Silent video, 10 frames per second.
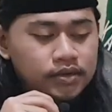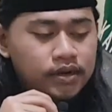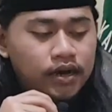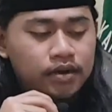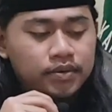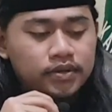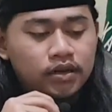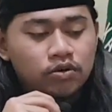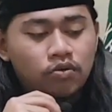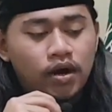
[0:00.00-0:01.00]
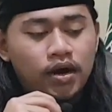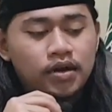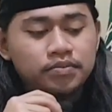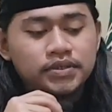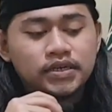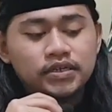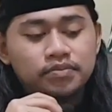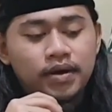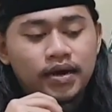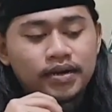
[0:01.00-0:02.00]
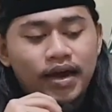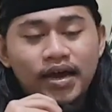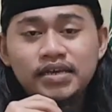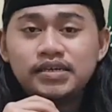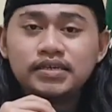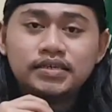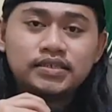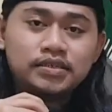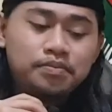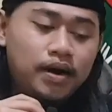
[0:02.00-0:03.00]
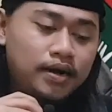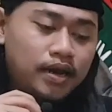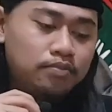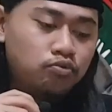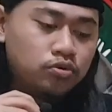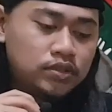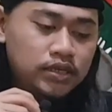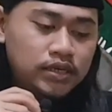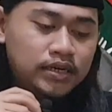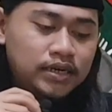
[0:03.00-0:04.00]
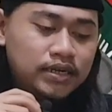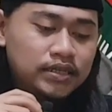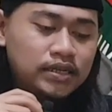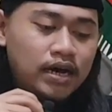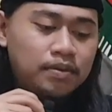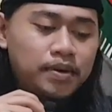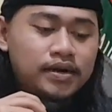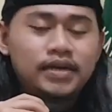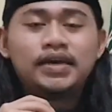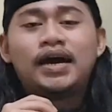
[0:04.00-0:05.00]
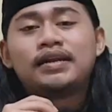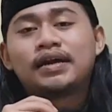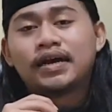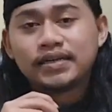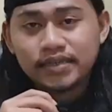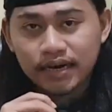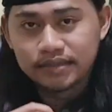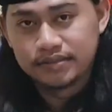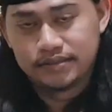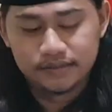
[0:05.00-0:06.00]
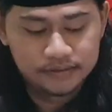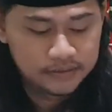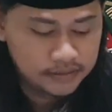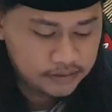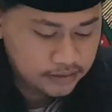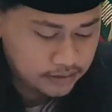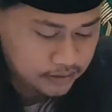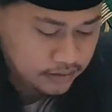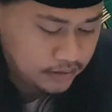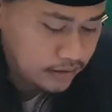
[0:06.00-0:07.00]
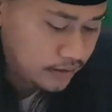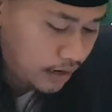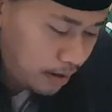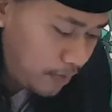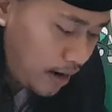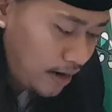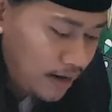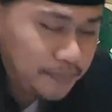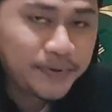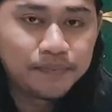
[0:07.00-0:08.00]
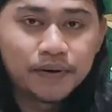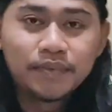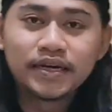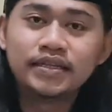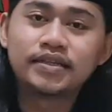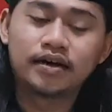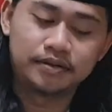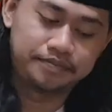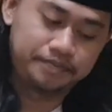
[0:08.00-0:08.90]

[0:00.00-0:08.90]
dengan Menteri Keuangan bisa dimaknai sebagai bukti ketidakberdayaan rakyat dalam menghadapi pemerintah.